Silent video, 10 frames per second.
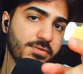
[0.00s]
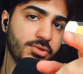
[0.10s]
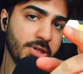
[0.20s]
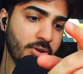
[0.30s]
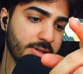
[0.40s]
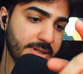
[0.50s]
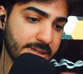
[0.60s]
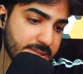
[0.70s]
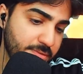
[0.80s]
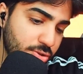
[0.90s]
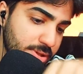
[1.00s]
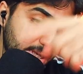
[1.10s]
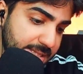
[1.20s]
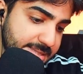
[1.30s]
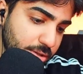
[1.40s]
für die Leute, die das Video
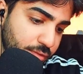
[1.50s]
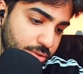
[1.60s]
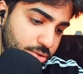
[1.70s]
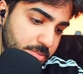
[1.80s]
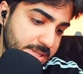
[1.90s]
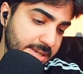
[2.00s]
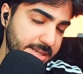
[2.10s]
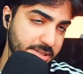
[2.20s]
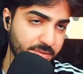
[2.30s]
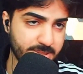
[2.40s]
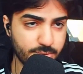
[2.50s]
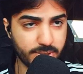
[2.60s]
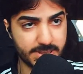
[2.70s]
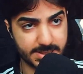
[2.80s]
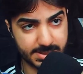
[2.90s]
jetzt auf YouTube sehen. Ich versuche,
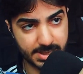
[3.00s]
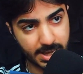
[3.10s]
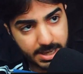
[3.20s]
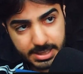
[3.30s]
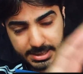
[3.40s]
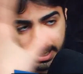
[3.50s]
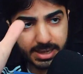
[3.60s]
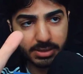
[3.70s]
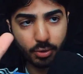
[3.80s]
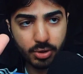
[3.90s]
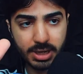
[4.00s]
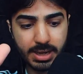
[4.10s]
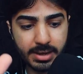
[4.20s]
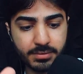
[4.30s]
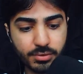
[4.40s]
dass es direkt
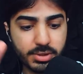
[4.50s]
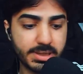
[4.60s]
hochgeladen wird.